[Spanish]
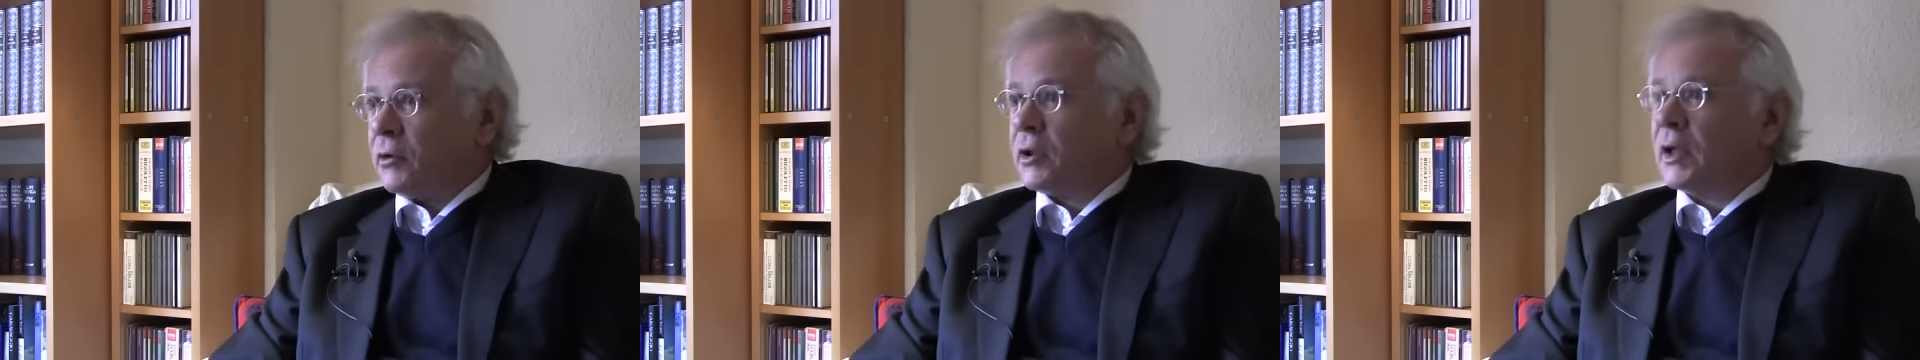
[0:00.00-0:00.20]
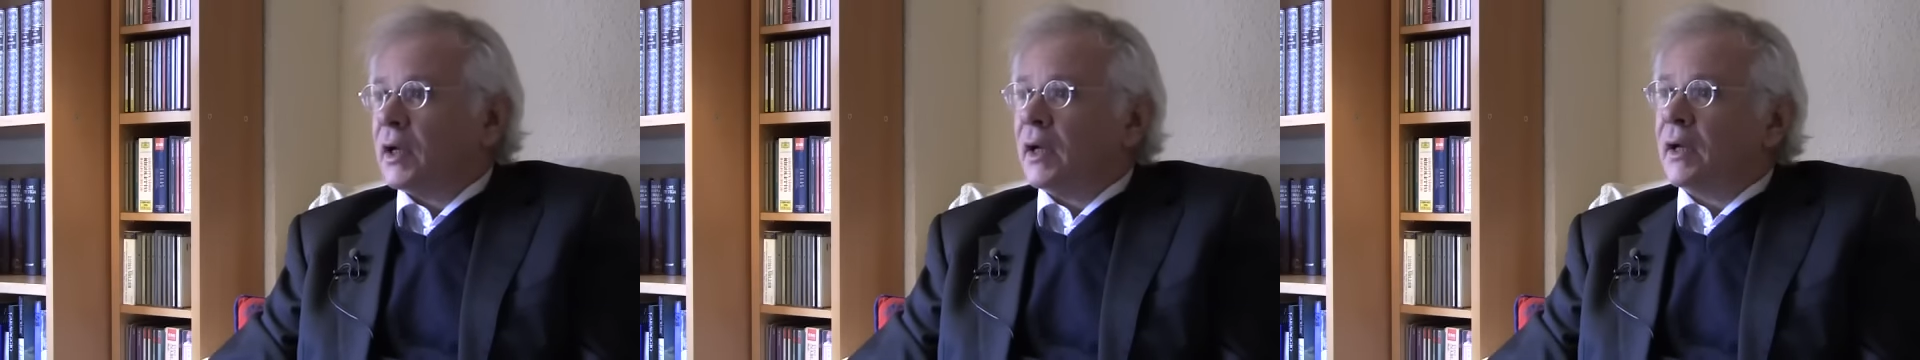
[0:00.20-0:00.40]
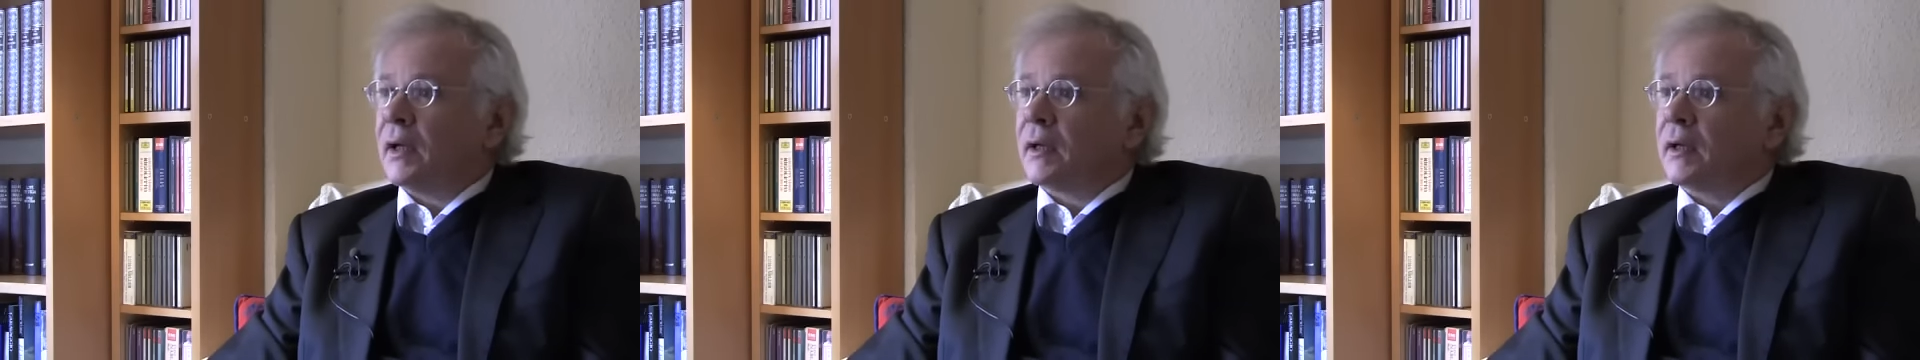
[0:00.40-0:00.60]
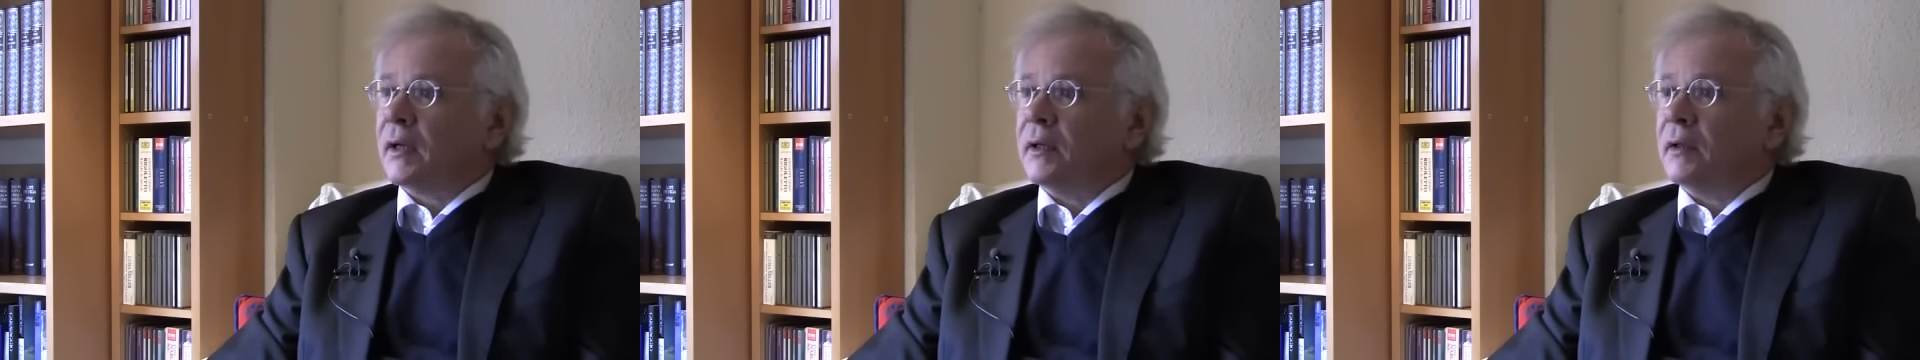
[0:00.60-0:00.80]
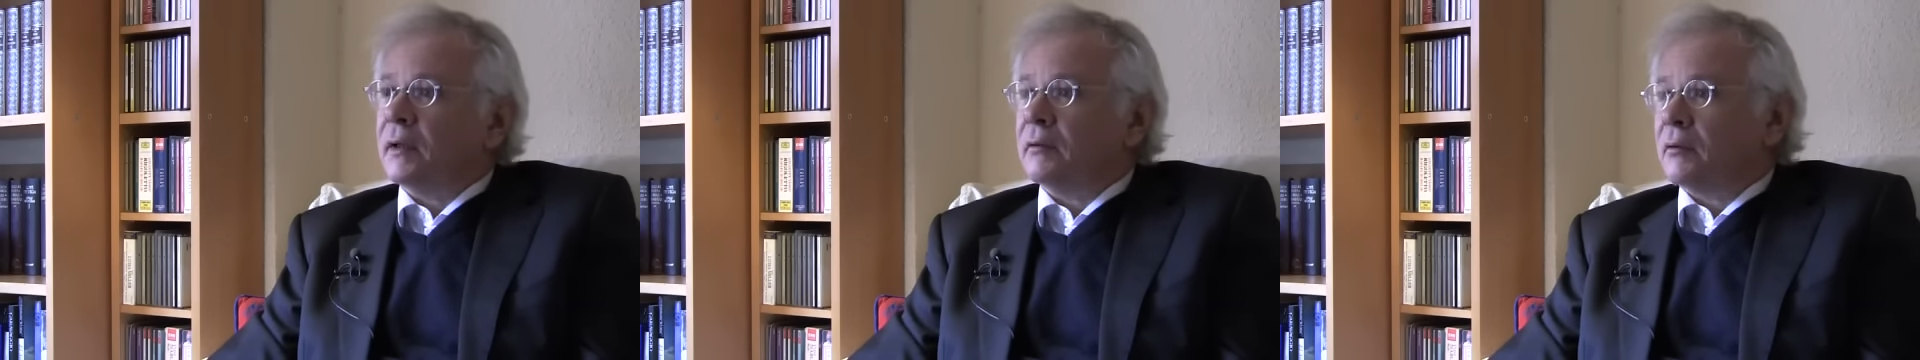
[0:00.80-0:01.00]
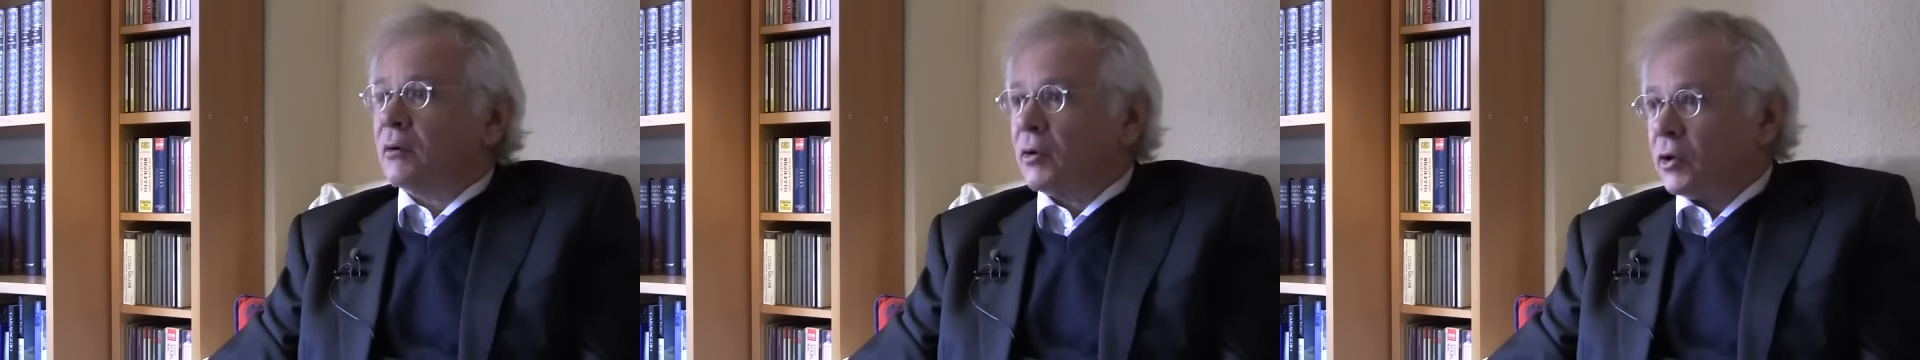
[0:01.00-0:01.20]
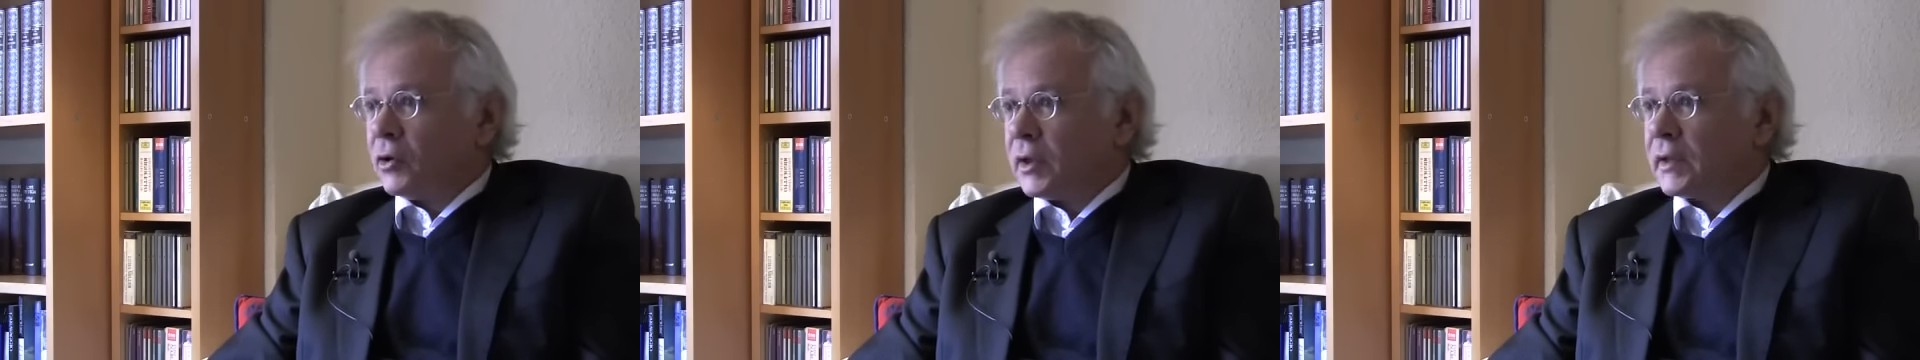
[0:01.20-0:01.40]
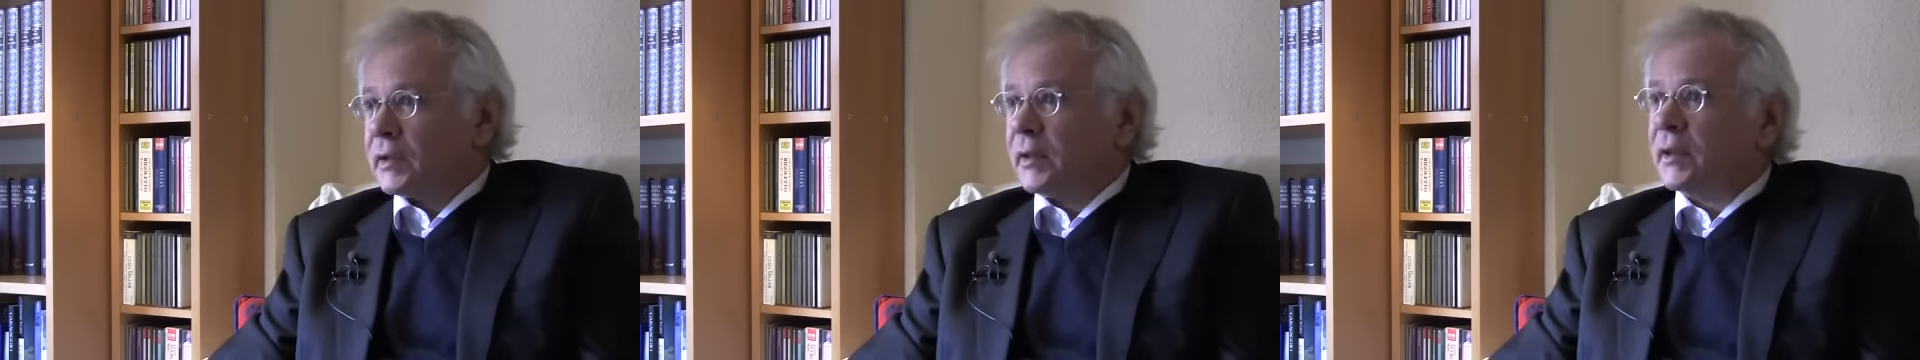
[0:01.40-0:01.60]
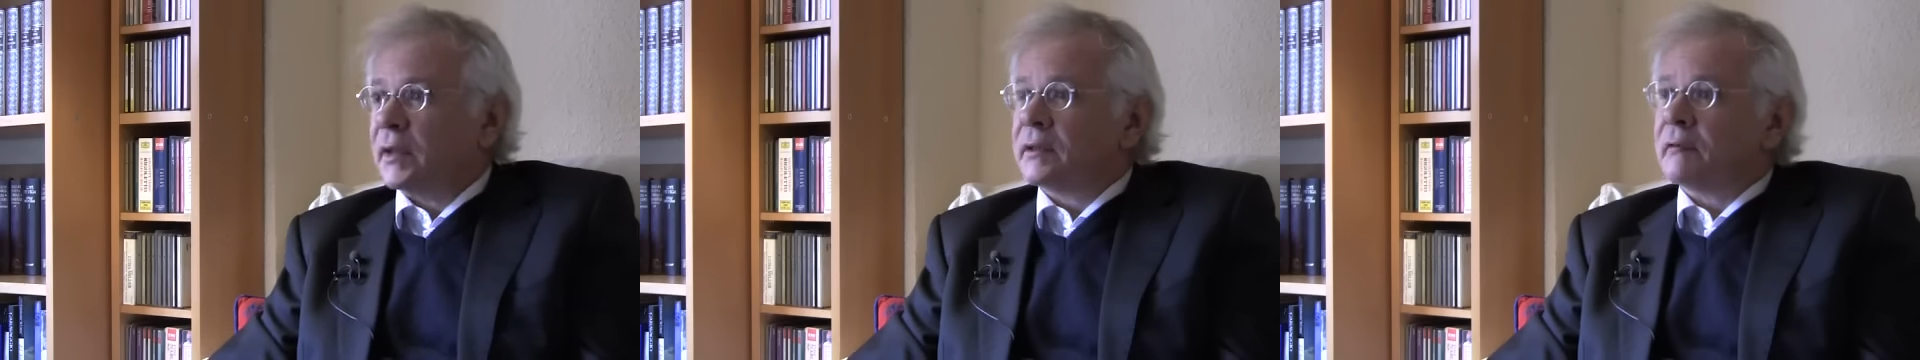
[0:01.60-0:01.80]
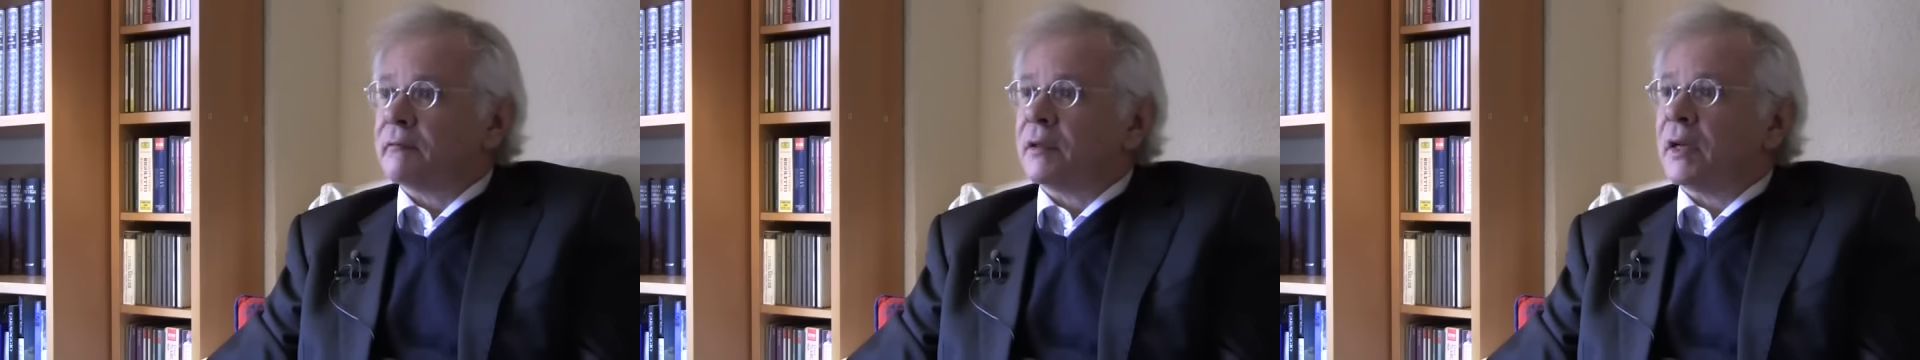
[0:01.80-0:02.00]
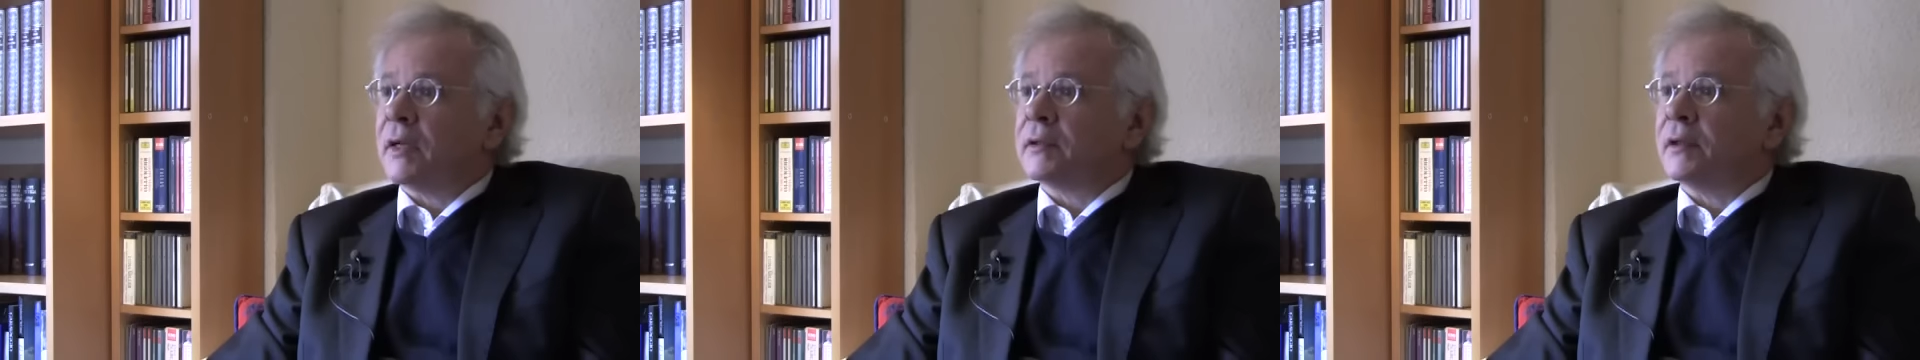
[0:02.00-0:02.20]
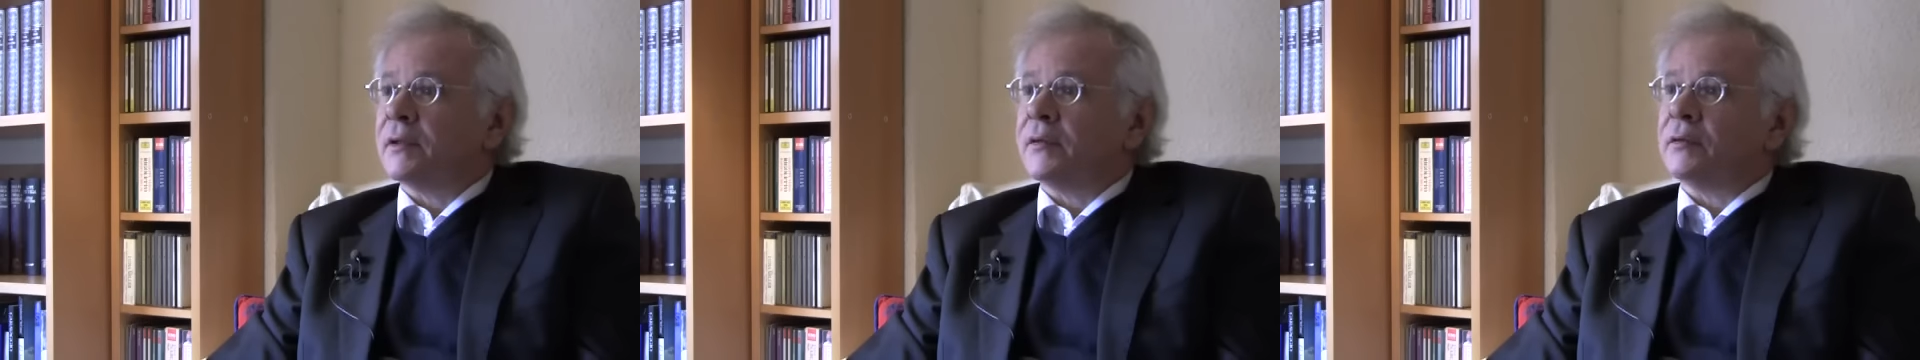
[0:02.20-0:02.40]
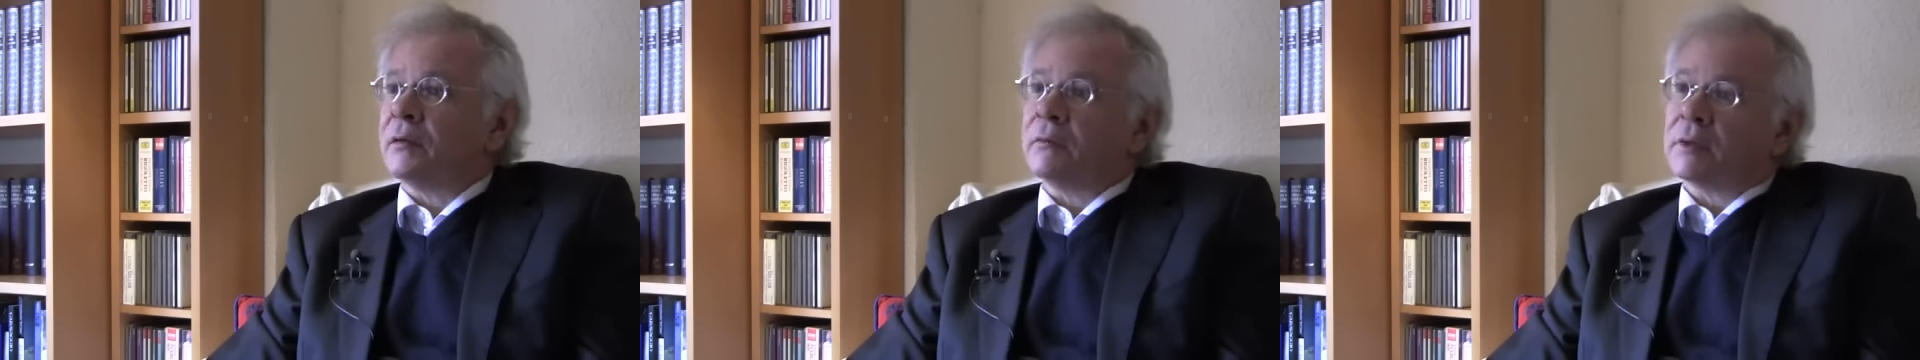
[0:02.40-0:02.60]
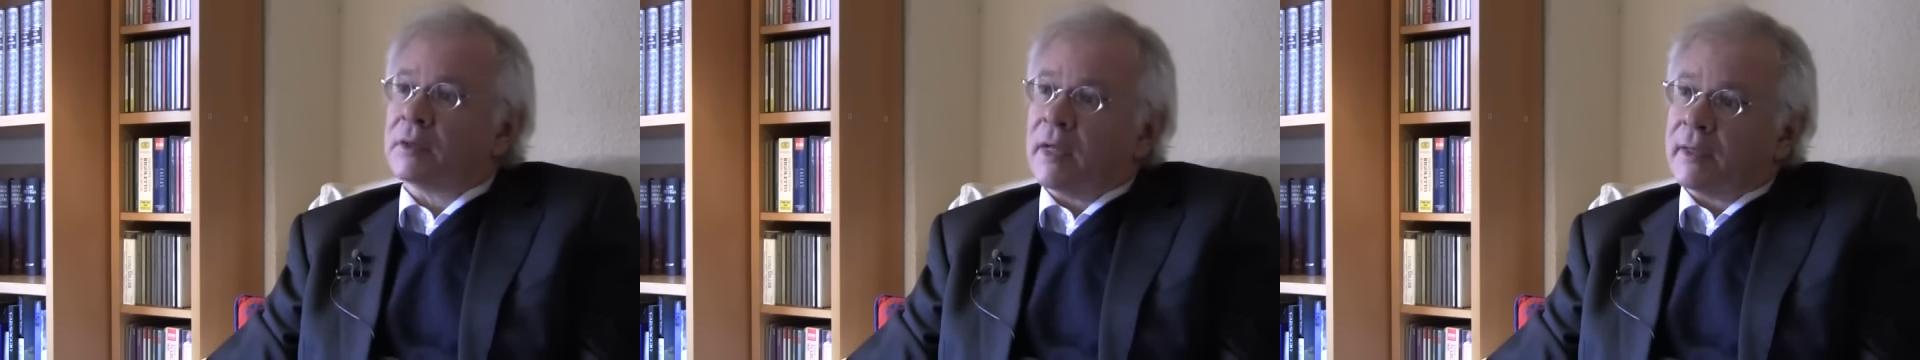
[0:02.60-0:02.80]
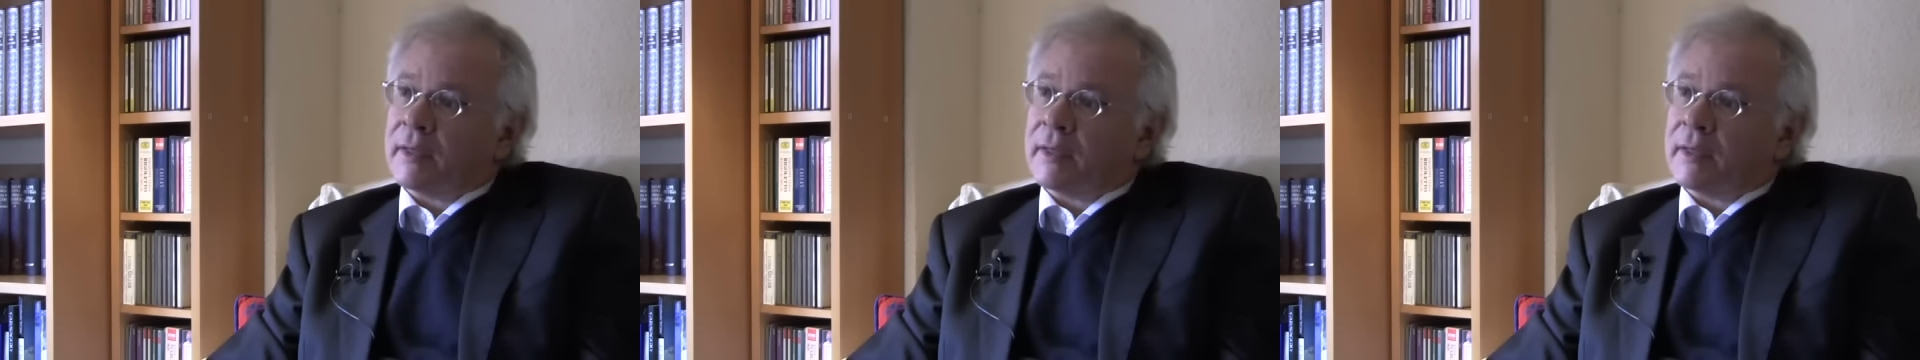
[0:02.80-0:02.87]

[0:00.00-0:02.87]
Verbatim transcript: otras ideas a finales del XIX.